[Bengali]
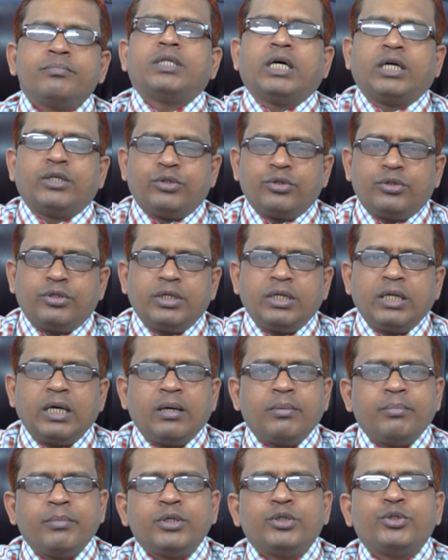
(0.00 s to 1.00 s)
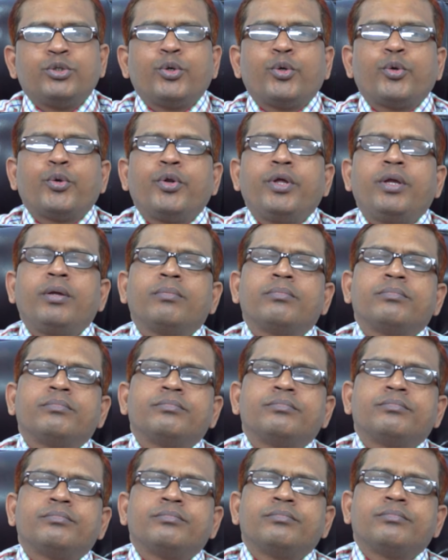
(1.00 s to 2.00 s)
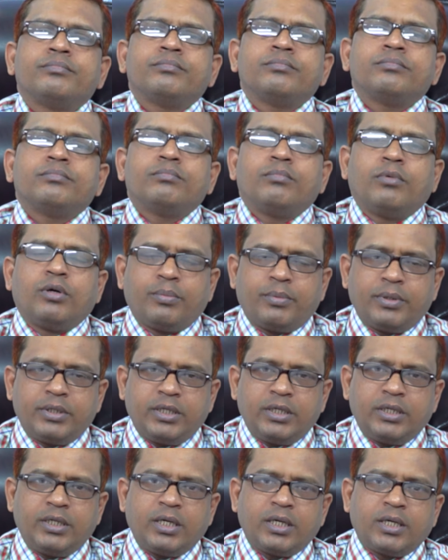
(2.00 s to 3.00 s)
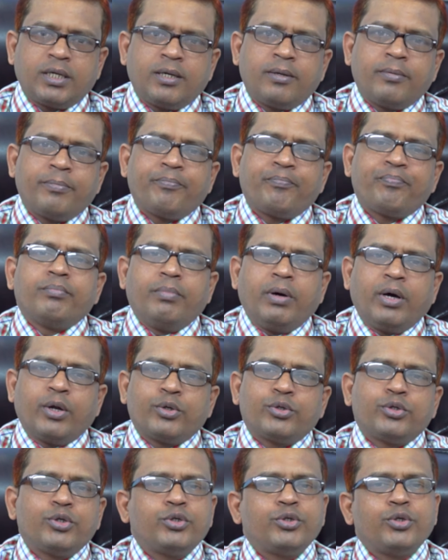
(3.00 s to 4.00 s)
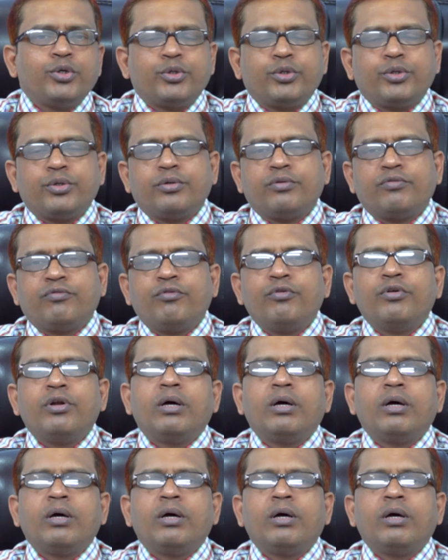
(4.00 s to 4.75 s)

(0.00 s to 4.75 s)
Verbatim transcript: তাজুদ্দিন আহমেদ সৌরণী মকবাজা ঢাকা বারোশো সতেরো ফোন